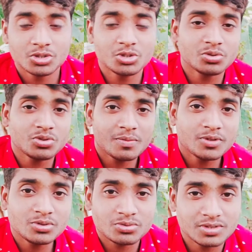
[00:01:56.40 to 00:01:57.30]
तो दोस्तों
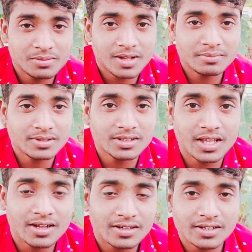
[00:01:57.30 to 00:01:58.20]
आपको दूसरी बार में
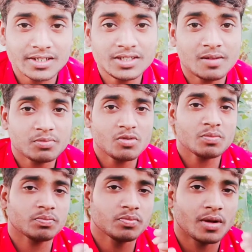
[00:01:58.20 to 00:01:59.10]
क्या करना है कि आपको
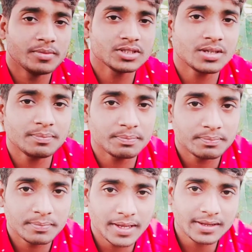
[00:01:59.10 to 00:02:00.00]
हमेशा
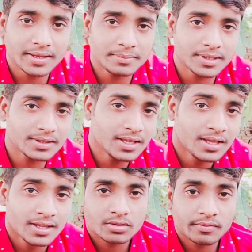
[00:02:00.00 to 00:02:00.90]
बैक कैमरे से
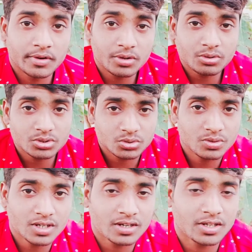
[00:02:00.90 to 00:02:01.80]
वीडियो को
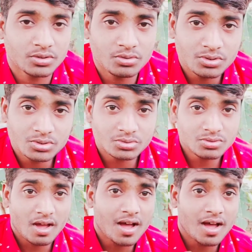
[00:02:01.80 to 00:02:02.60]
शूट करना है क्योंकि दोस्तों